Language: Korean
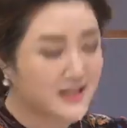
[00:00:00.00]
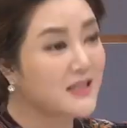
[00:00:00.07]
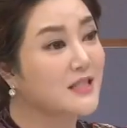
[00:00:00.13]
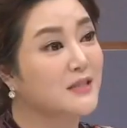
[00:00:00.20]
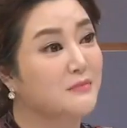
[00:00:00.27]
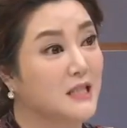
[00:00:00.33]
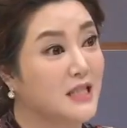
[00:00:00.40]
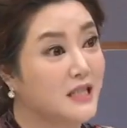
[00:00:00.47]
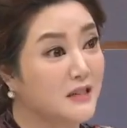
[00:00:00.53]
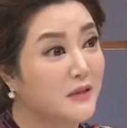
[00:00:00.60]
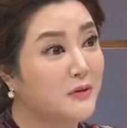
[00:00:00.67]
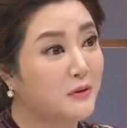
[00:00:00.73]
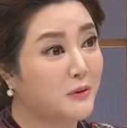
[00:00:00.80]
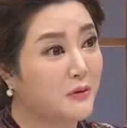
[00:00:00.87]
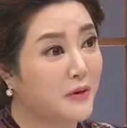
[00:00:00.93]

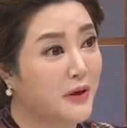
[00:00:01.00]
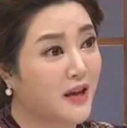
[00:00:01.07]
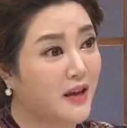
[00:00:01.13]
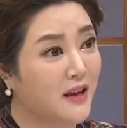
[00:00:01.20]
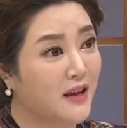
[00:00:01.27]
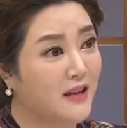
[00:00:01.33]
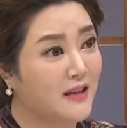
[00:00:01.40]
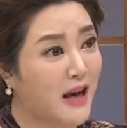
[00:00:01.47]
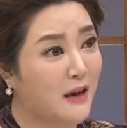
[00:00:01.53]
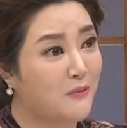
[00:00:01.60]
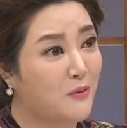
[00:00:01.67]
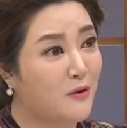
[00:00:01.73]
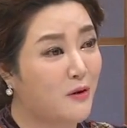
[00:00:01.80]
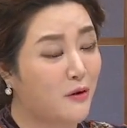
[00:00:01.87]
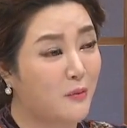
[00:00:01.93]
72년도에 예.
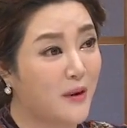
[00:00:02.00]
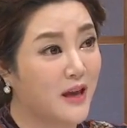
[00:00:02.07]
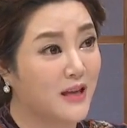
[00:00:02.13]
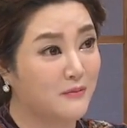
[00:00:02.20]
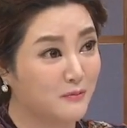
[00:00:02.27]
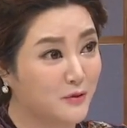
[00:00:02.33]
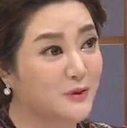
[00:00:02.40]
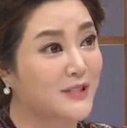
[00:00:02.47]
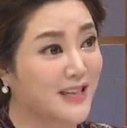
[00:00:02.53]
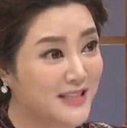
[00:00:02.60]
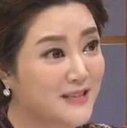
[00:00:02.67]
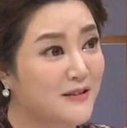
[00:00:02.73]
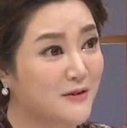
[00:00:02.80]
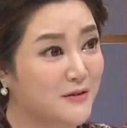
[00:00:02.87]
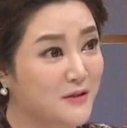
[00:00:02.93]
양복업에 예. 입문을
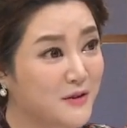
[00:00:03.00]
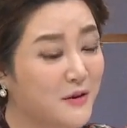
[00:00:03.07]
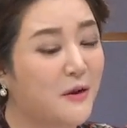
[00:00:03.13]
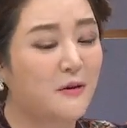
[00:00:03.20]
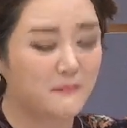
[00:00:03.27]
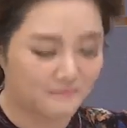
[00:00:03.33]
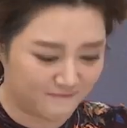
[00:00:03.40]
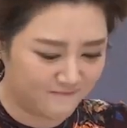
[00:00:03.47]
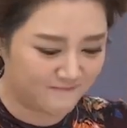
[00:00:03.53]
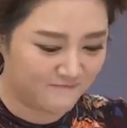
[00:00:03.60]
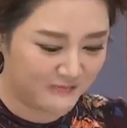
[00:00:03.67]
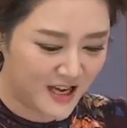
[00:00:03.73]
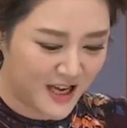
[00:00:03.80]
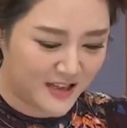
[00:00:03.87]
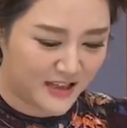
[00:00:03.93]
하신 그렇죠. 거죠. 예. 음, 음.